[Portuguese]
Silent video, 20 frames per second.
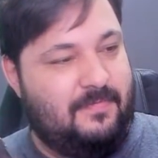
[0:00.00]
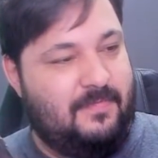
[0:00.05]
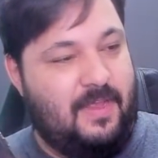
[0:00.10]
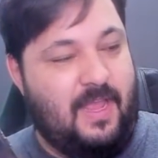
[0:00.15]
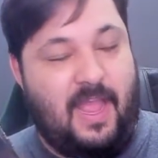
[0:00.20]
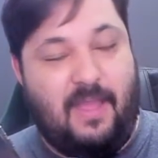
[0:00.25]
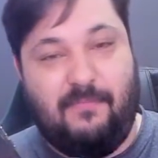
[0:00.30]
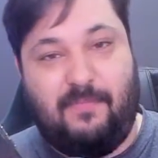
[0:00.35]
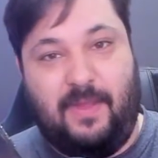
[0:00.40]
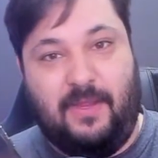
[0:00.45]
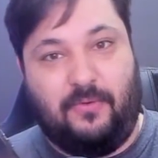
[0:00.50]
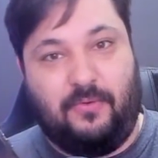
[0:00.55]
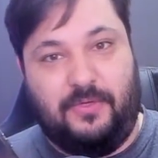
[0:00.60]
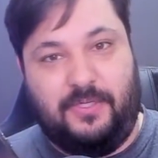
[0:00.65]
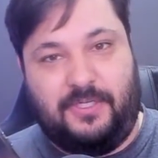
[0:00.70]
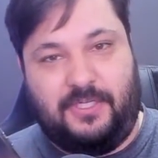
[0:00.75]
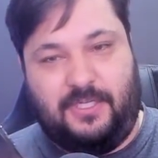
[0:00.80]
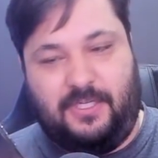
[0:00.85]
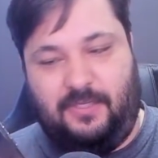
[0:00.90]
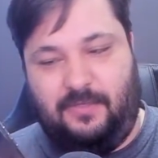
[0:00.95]
É bem
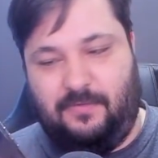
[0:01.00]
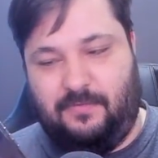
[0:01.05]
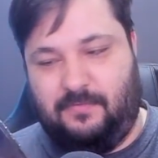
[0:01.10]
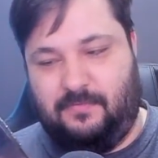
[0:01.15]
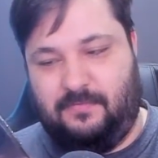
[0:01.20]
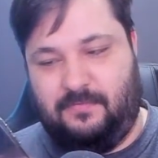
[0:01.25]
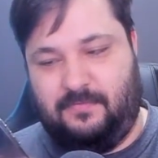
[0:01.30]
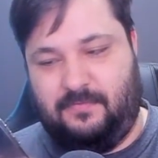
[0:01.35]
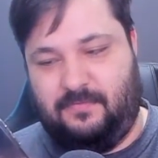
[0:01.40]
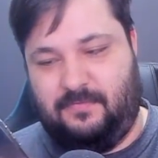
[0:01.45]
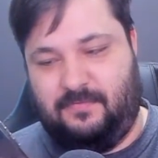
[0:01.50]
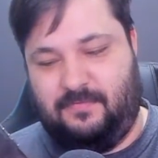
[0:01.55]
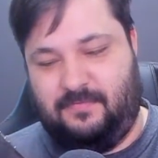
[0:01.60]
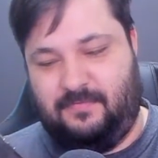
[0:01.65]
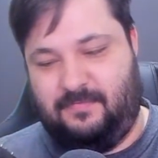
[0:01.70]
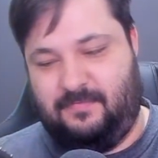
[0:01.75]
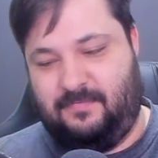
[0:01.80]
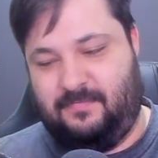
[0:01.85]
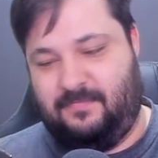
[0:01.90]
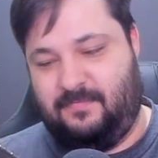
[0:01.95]
curtinho.
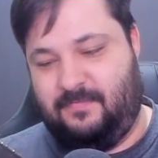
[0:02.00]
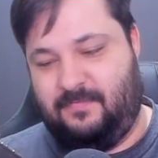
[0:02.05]
Hum.